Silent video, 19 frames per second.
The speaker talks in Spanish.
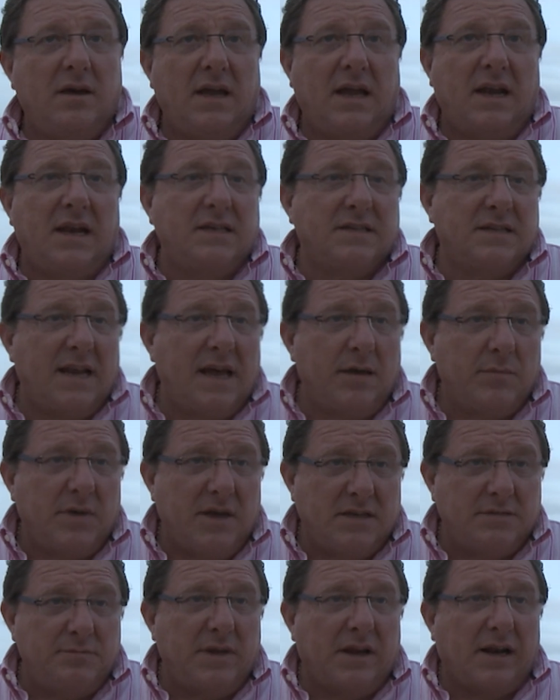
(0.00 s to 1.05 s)
Eh, el Islam
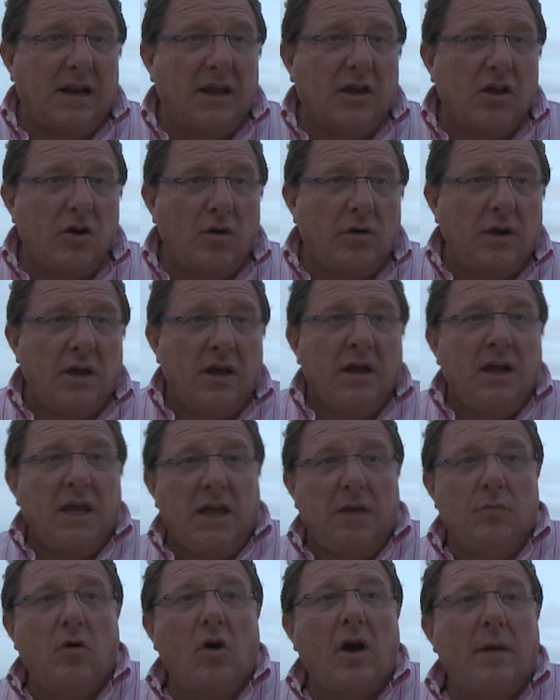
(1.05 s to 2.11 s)
es mi religión
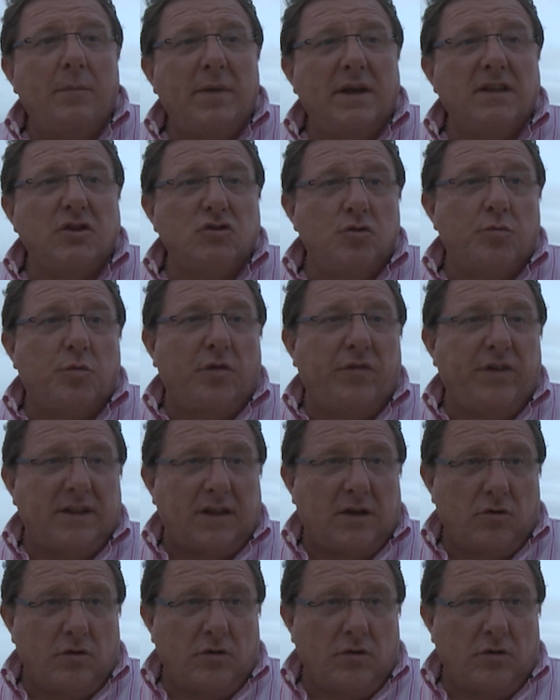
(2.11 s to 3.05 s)
y Muhammad su profeta,